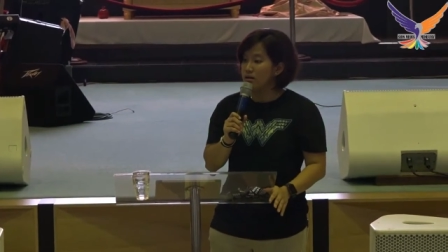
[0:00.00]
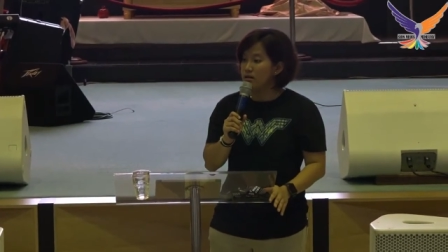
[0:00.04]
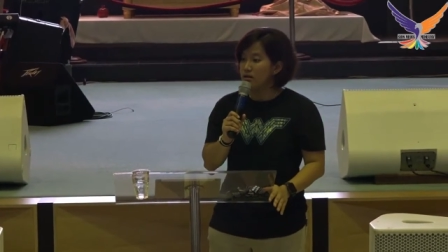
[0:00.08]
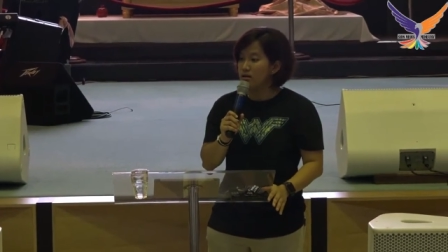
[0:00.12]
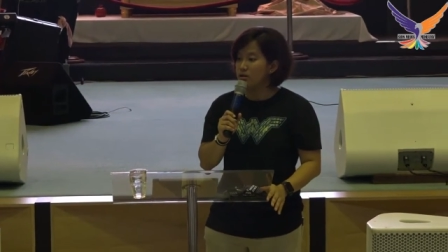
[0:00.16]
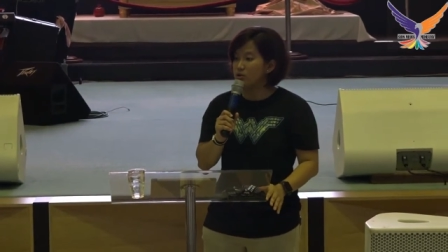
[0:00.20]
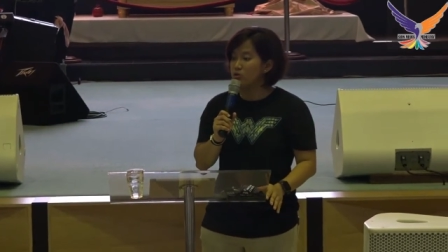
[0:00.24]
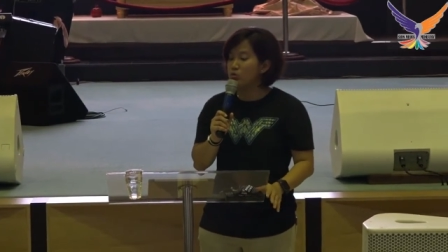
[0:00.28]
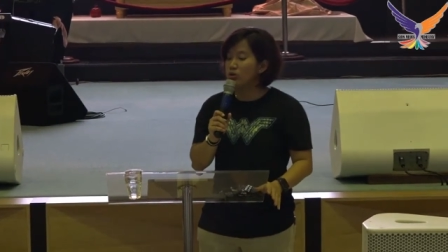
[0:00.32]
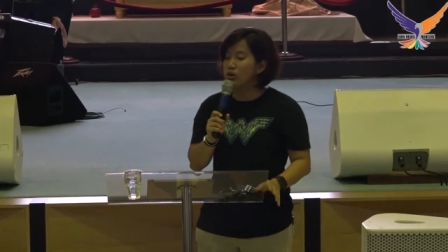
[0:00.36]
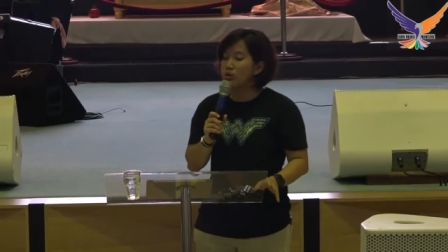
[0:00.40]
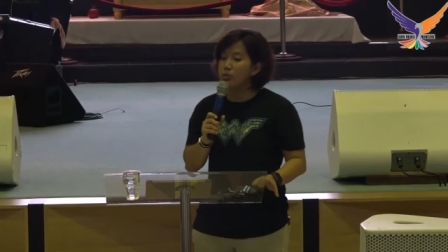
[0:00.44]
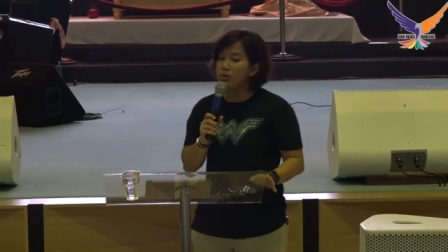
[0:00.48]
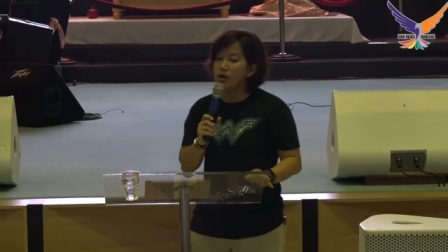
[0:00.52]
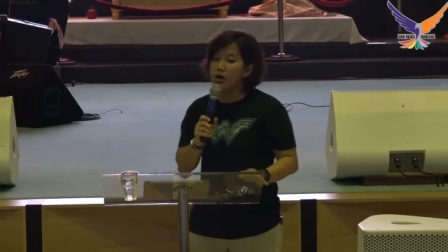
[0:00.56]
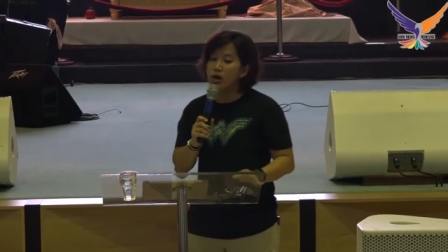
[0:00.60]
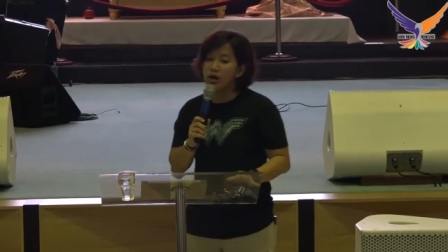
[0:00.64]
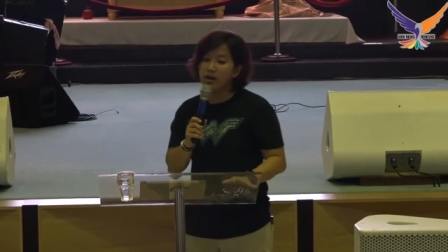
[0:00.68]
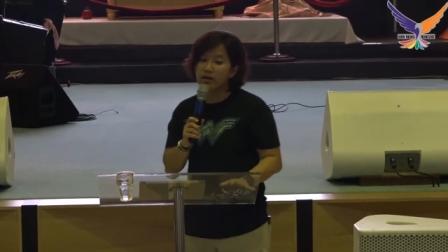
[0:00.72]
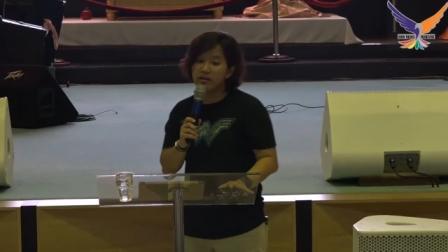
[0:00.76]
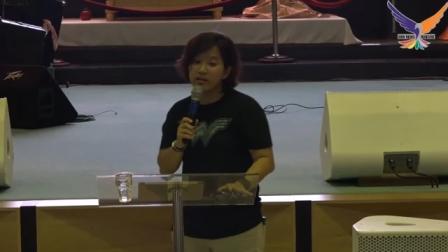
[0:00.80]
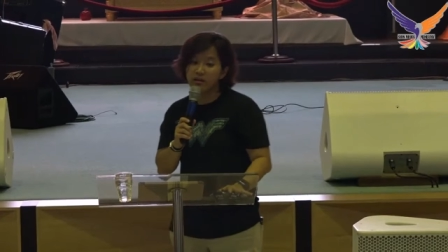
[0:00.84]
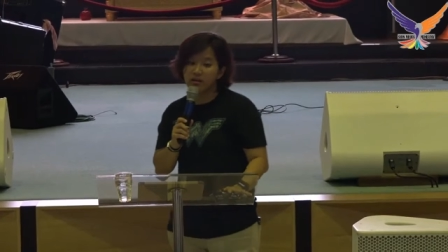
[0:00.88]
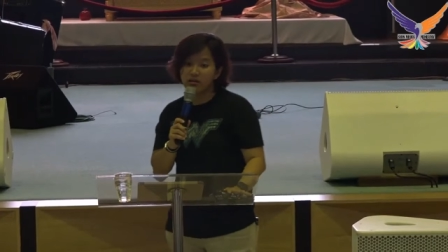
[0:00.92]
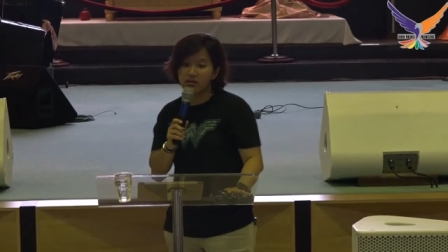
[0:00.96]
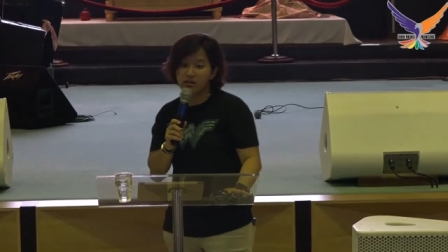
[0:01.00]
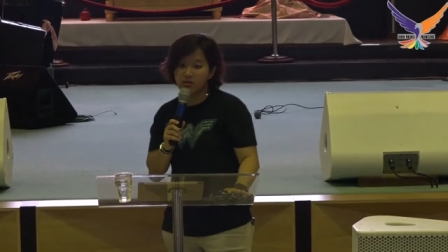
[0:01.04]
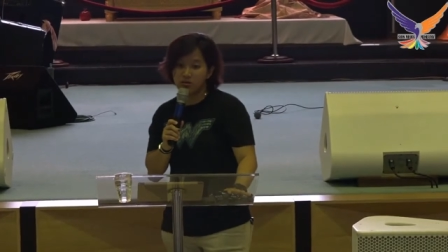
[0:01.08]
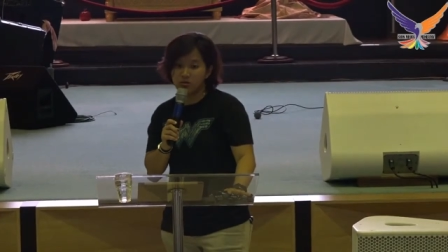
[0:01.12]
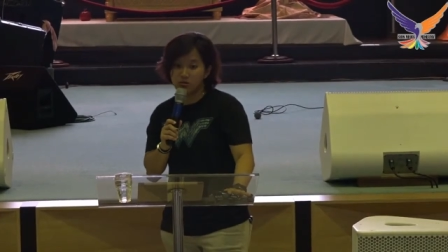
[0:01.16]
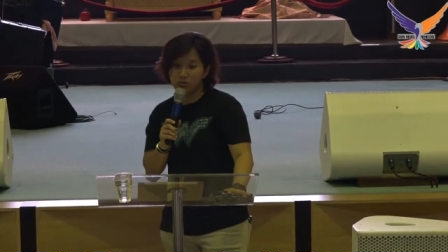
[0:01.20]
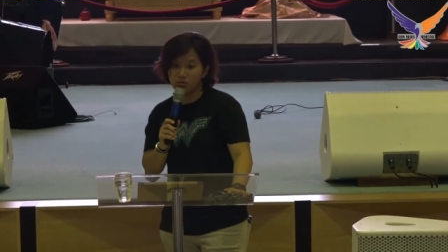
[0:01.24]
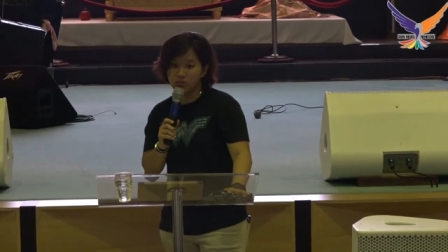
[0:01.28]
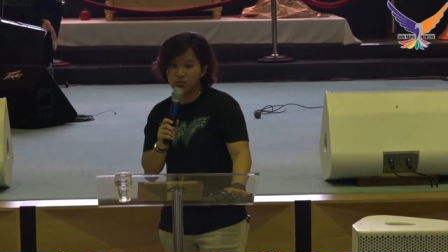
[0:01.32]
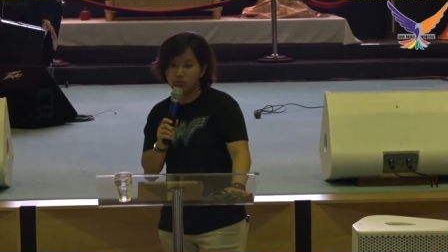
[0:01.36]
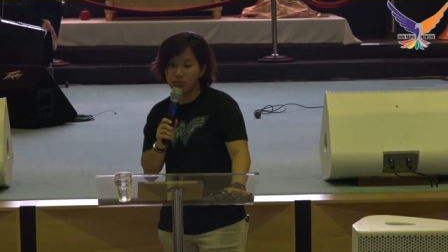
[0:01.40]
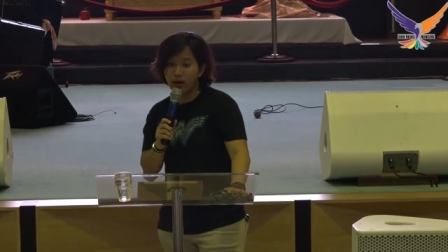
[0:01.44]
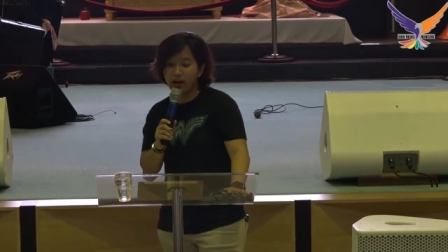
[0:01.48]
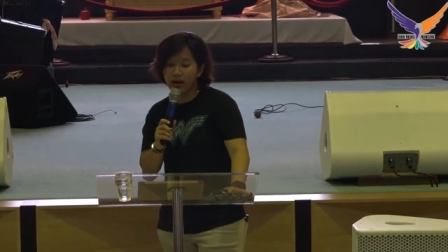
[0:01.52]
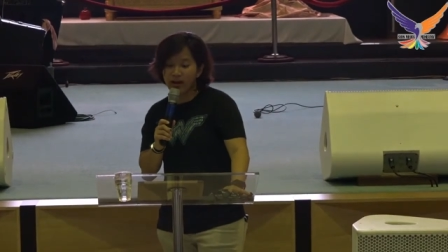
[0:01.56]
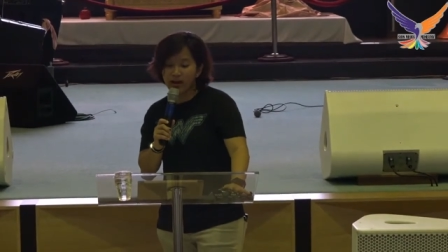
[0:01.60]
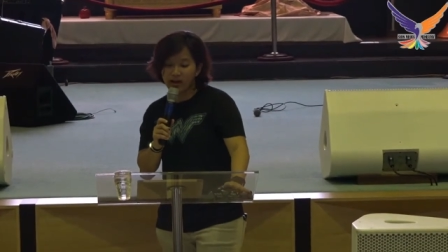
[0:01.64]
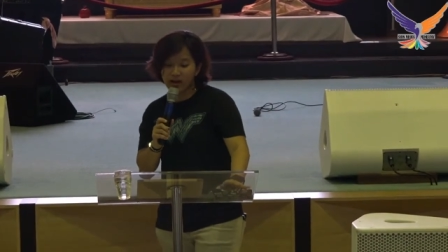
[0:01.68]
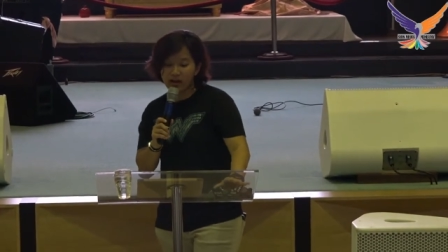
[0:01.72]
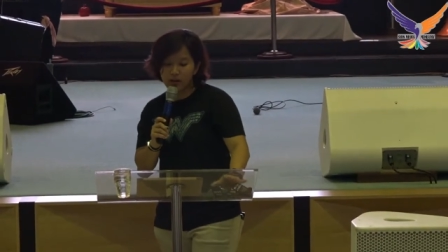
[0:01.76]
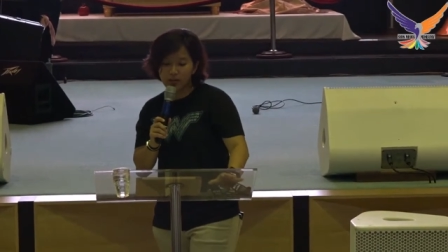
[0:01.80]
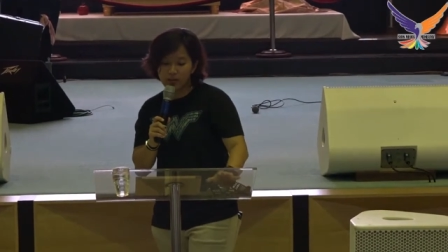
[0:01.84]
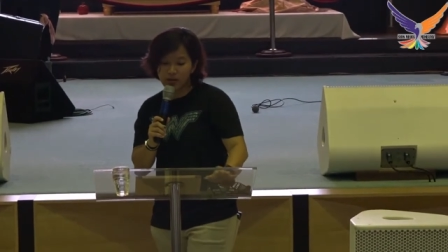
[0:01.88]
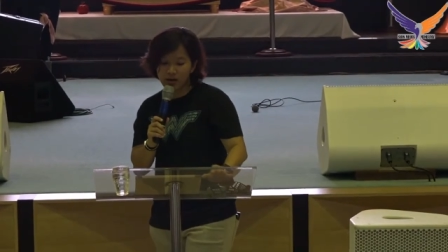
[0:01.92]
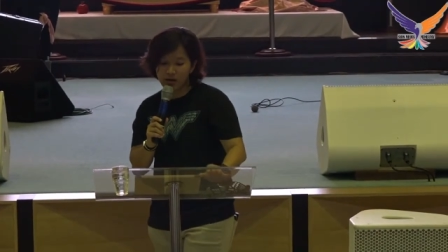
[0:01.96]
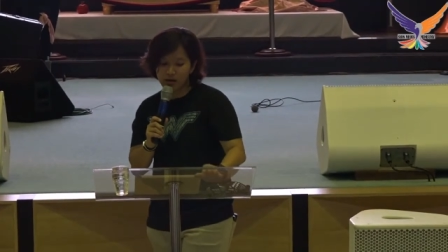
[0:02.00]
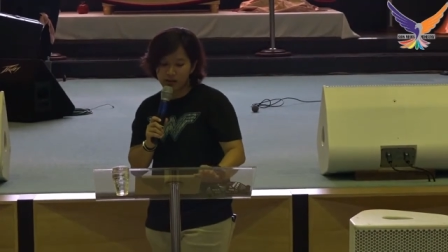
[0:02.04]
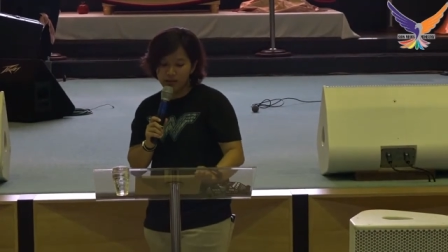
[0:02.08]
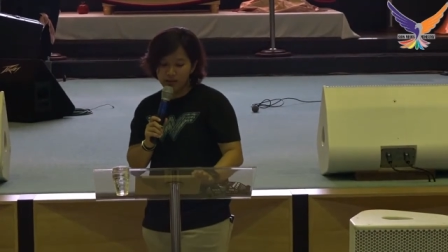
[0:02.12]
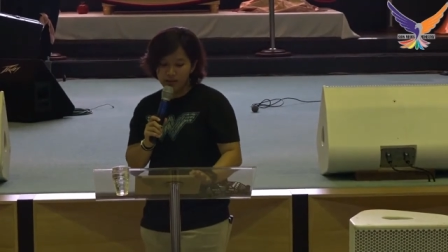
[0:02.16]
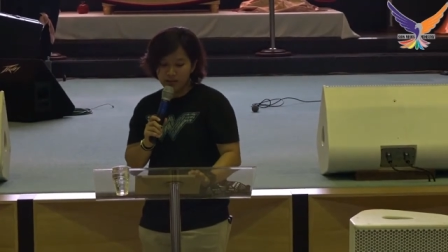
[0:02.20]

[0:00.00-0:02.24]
itu yang bahaya gitu. Makanya kenapa